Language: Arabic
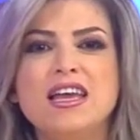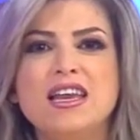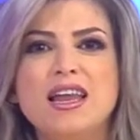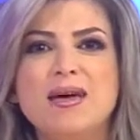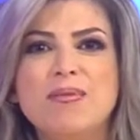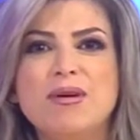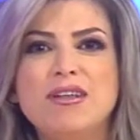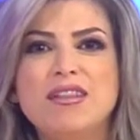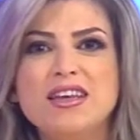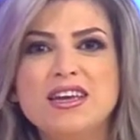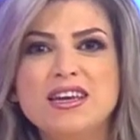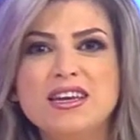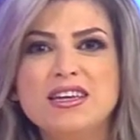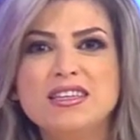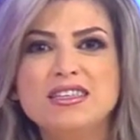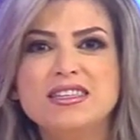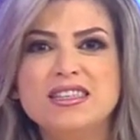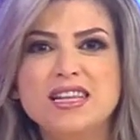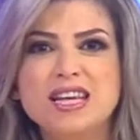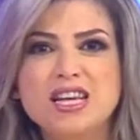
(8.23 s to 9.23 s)

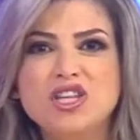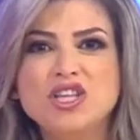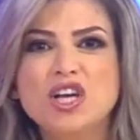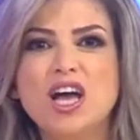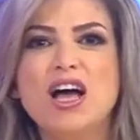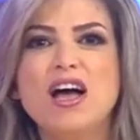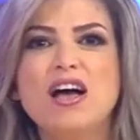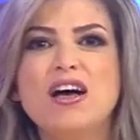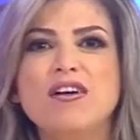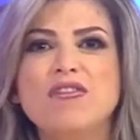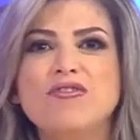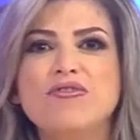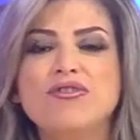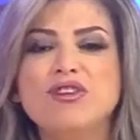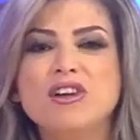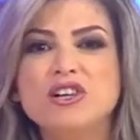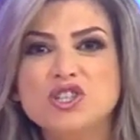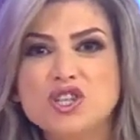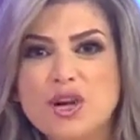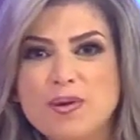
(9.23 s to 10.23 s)
لمدارس ناجحة
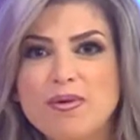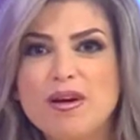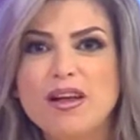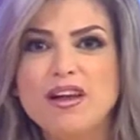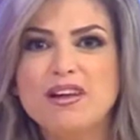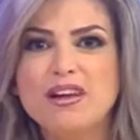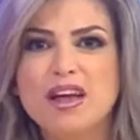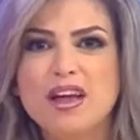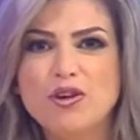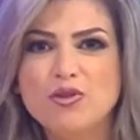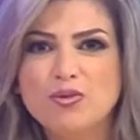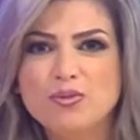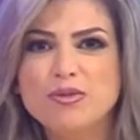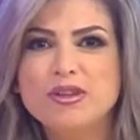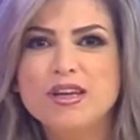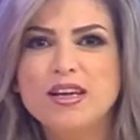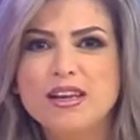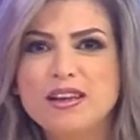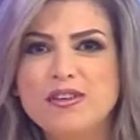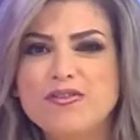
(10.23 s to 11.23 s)
في الجبل
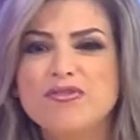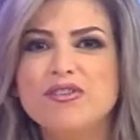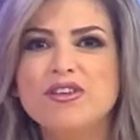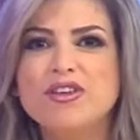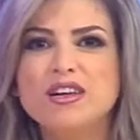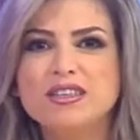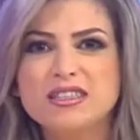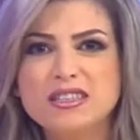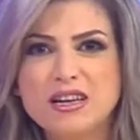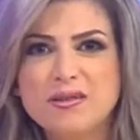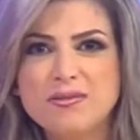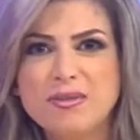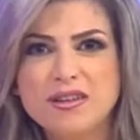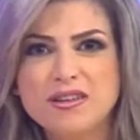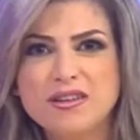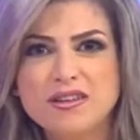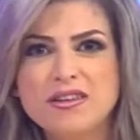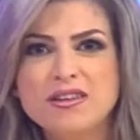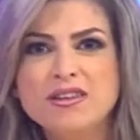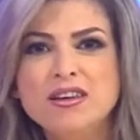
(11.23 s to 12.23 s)
اللبناني في راس
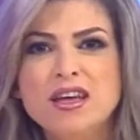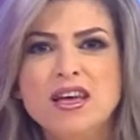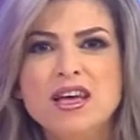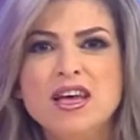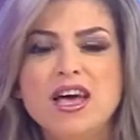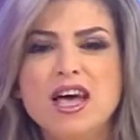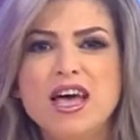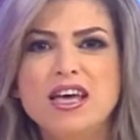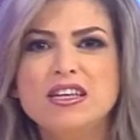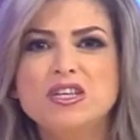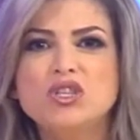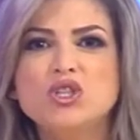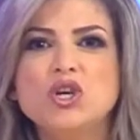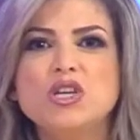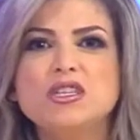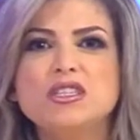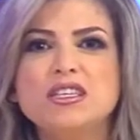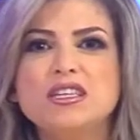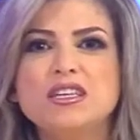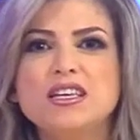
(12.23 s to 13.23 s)
المتن هذه
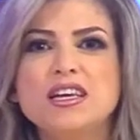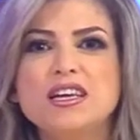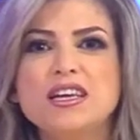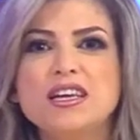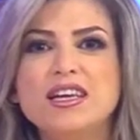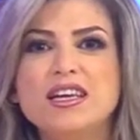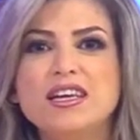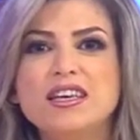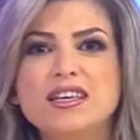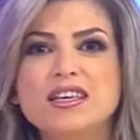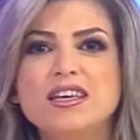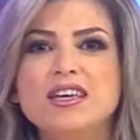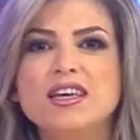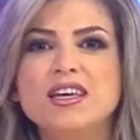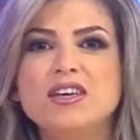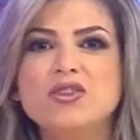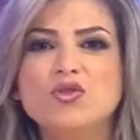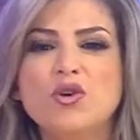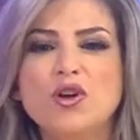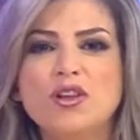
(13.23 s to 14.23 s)
الشخصية اللي
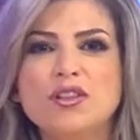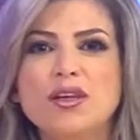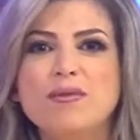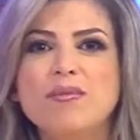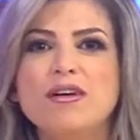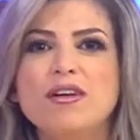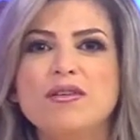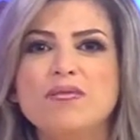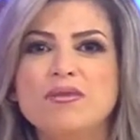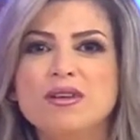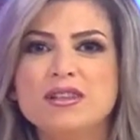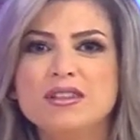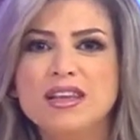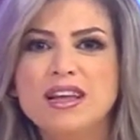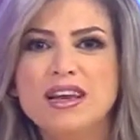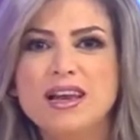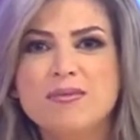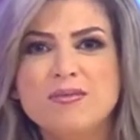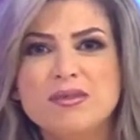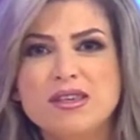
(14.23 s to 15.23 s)
هي تعتبر من
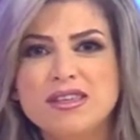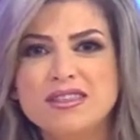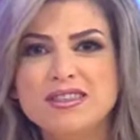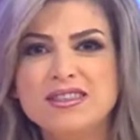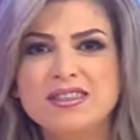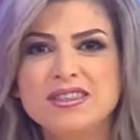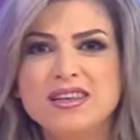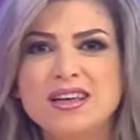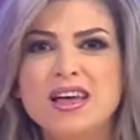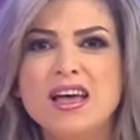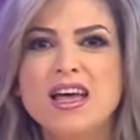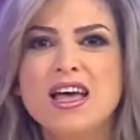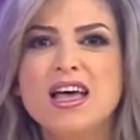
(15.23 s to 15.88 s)
تلاميذ